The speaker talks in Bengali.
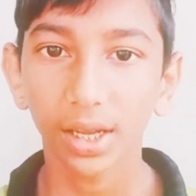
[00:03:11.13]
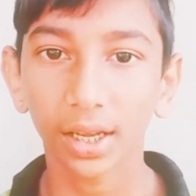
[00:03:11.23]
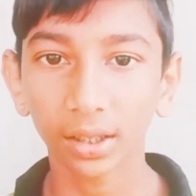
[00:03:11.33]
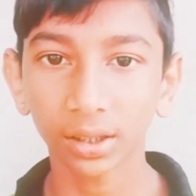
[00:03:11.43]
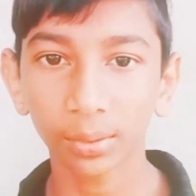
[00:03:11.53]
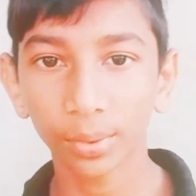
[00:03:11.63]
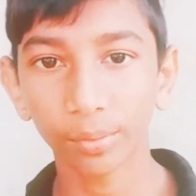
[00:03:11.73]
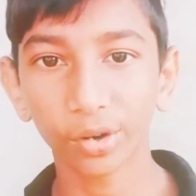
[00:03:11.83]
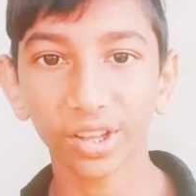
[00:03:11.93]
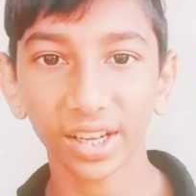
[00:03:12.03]
এক্ষেত্রে
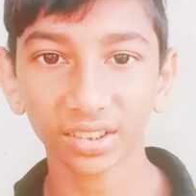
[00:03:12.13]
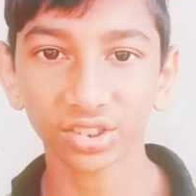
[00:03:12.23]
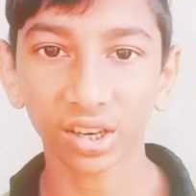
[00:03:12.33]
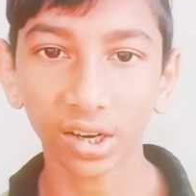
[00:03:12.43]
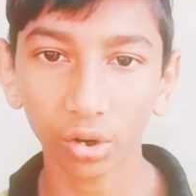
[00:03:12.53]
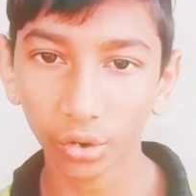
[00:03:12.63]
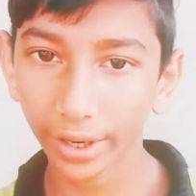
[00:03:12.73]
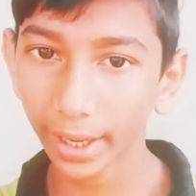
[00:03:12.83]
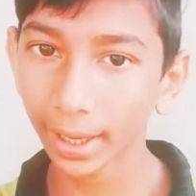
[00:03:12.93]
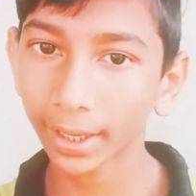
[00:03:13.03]
মেমোরি এক্সটার্নাল
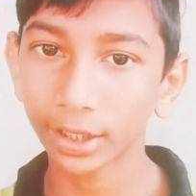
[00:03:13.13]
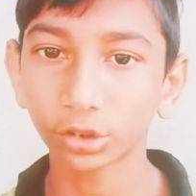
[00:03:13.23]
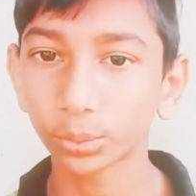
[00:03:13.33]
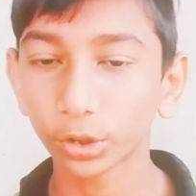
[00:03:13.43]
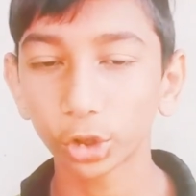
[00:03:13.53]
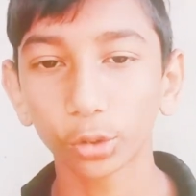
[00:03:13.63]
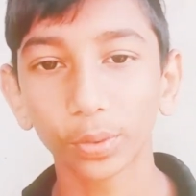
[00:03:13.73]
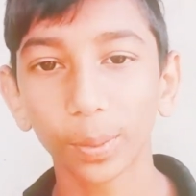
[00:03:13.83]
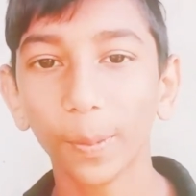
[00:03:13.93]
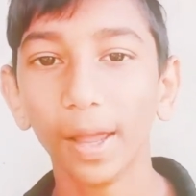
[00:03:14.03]
অনেক কিছু প্রয়োজন
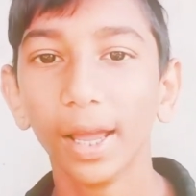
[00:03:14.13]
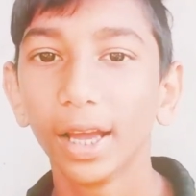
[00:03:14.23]
পড়বে